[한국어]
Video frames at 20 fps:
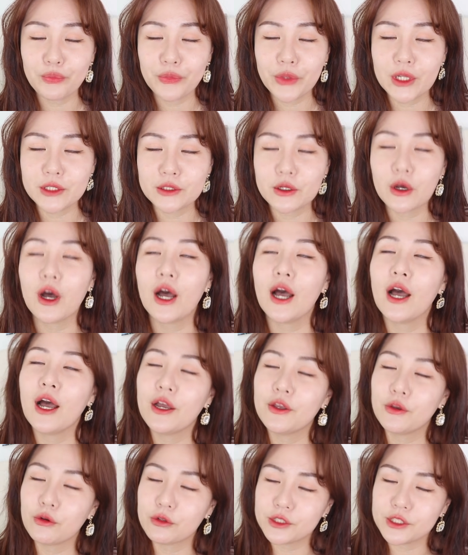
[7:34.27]
그래서 아,
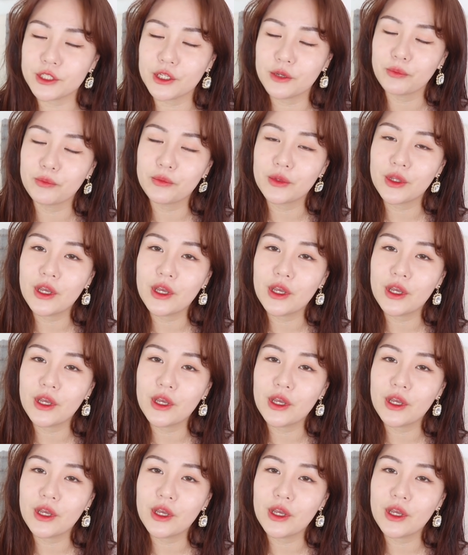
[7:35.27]
역시